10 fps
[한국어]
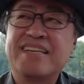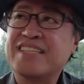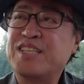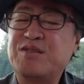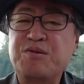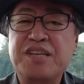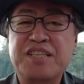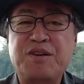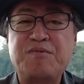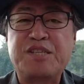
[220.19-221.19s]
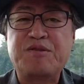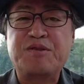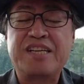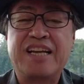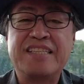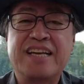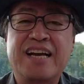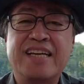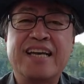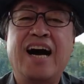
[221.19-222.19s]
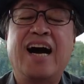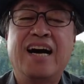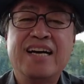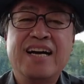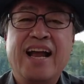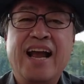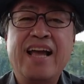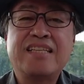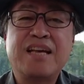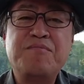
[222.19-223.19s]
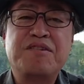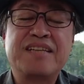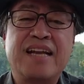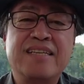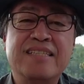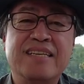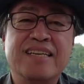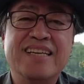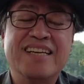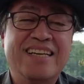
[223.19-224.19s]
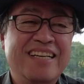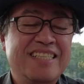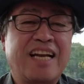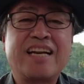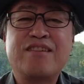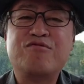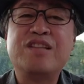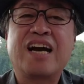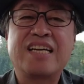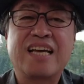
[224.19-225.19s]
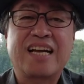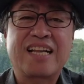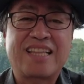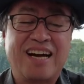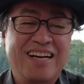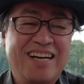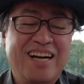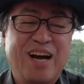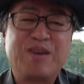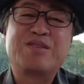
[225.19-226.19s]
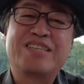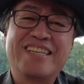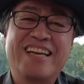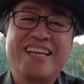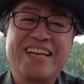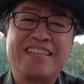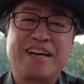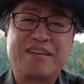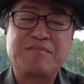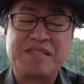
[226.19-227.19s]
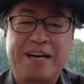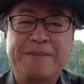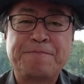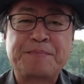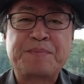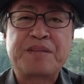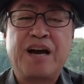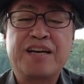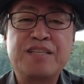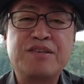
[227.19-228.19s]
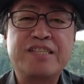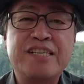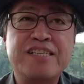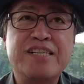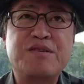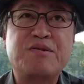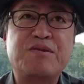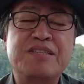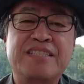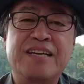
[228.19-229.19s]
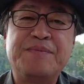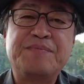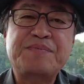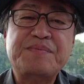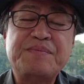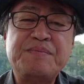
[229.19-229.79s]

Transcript: 그랬더니 조지아 젊은 친구들이 하는 얘기가, 야, 애 3명 낳느니 차라리 군대 가는 게 낫겠다. 요즘 그렇게 얘기한다 그럽니다. 그래서 실질적으로 이제